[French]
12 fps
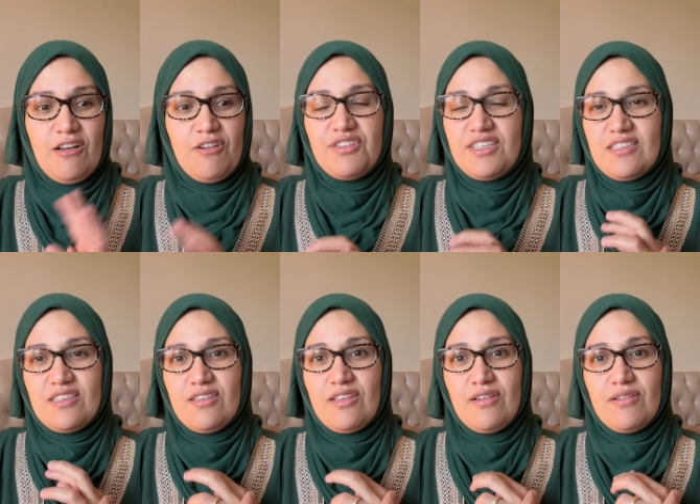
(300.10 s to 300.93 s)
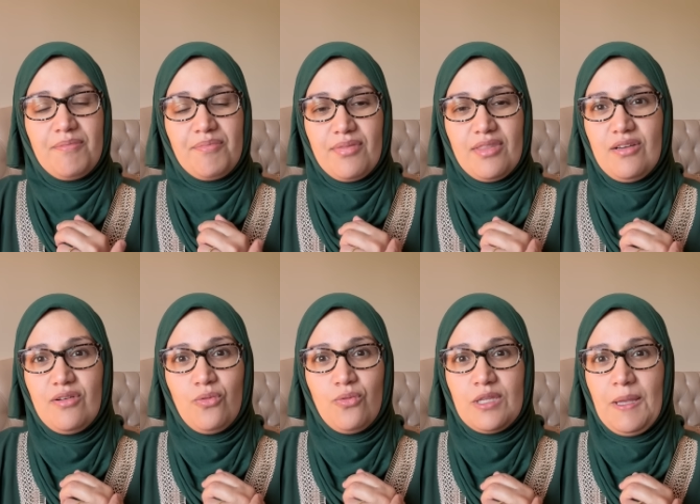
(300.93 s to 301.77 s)
en fait. Non,
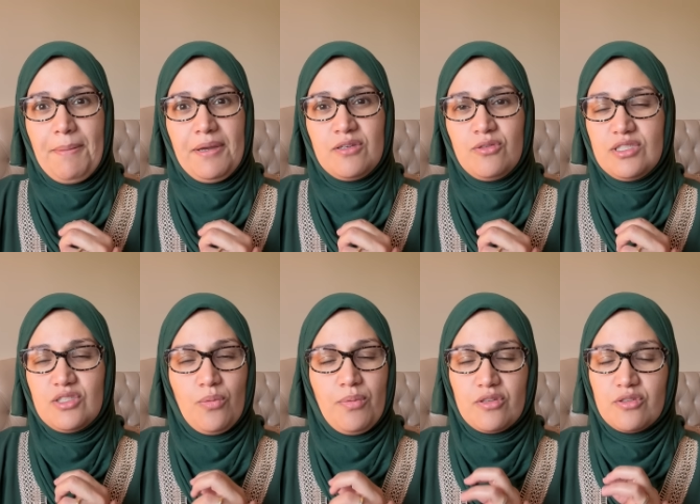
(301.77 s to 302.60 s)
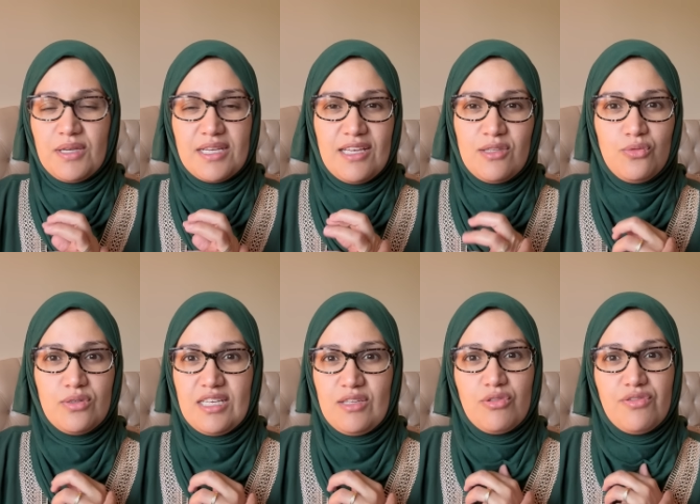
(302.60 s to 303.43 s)
on n'est pas égoïste, on pense pas qu'à nous et
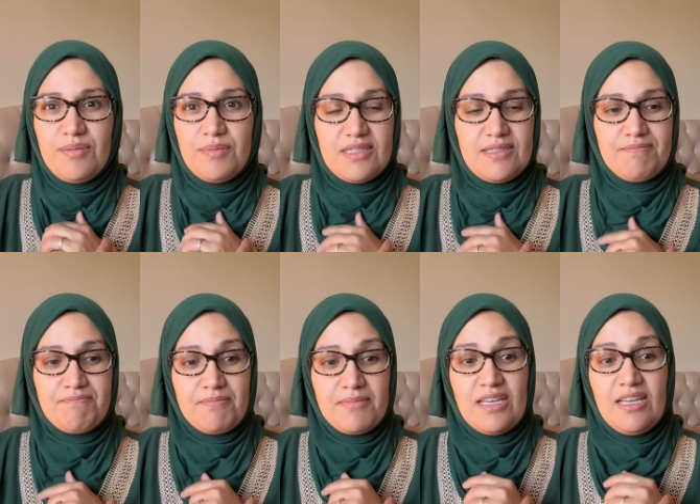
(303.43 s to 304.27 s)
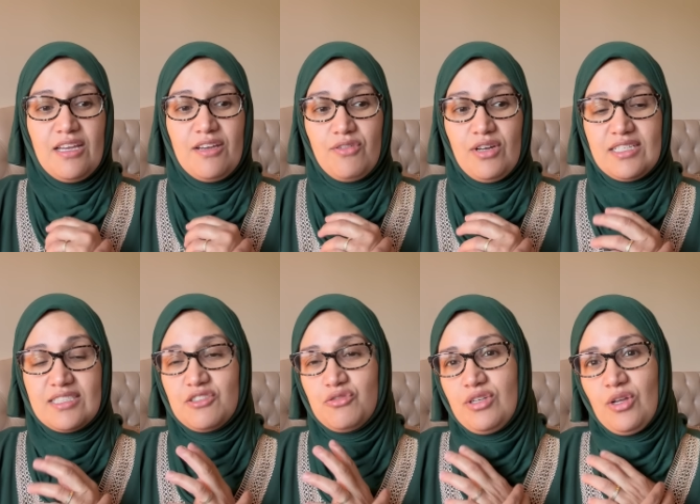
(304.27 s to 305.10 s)
qu'à notre famille. Voilà,
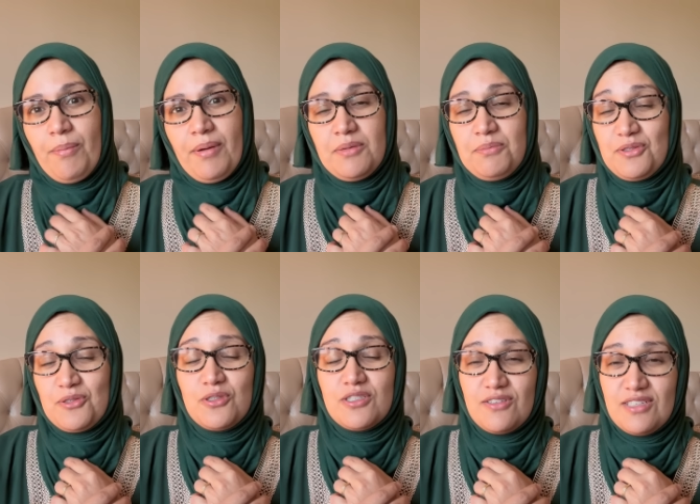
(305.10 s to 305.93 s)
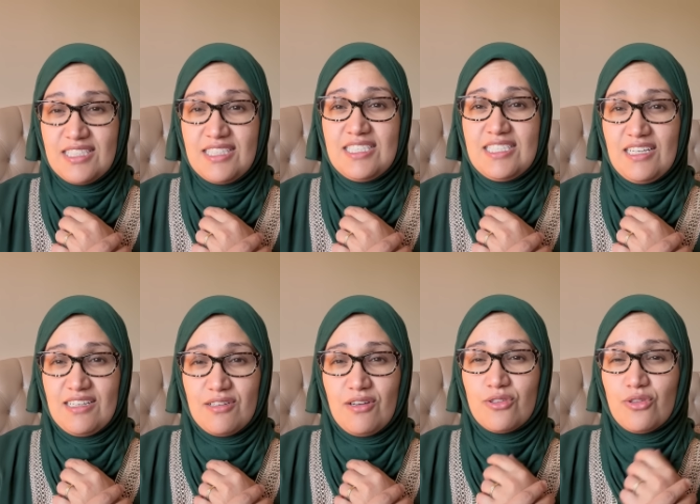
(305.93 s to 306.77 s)
ça je voulais en parler puisque je l'ai
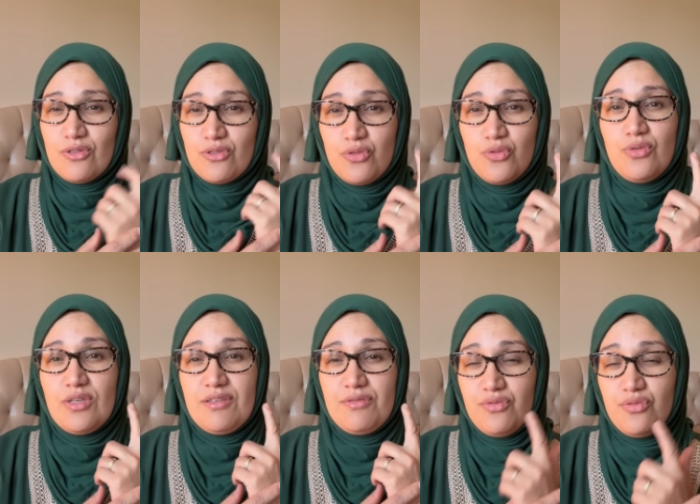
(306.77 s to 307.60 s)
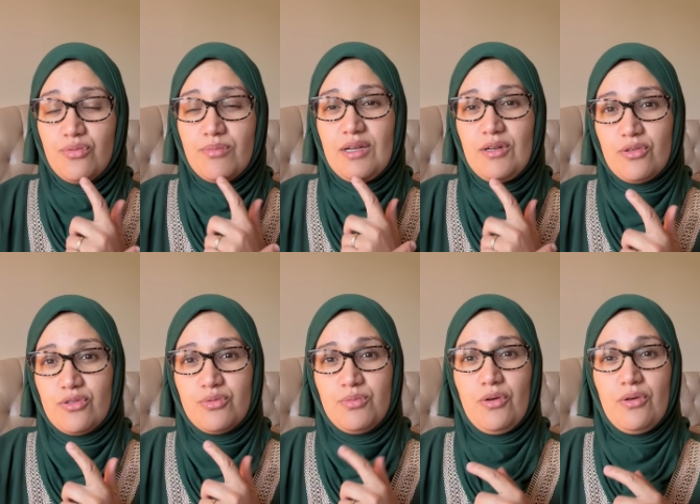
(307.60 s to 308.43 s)
déjà entendu et vu
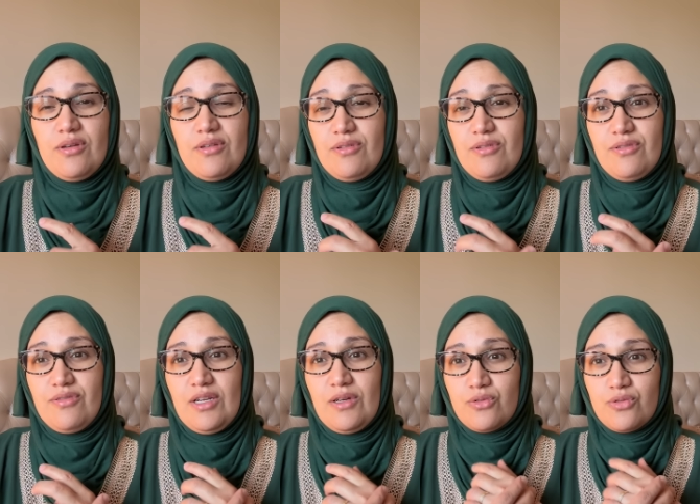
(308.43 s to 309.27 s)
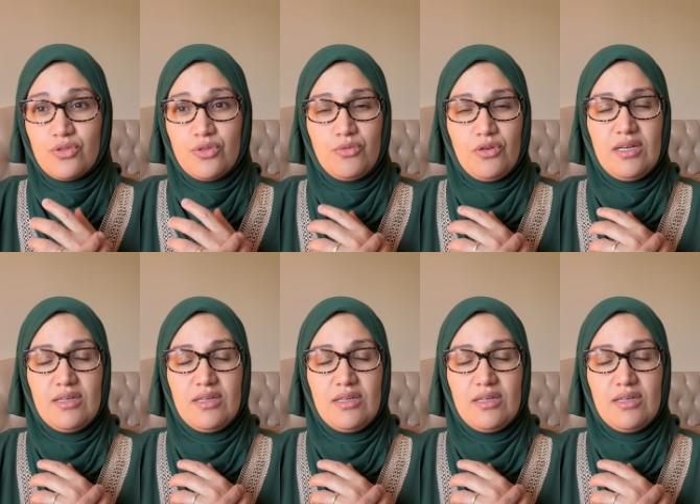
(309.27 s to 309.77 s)
malheureusement euh, voilà, autour de moi.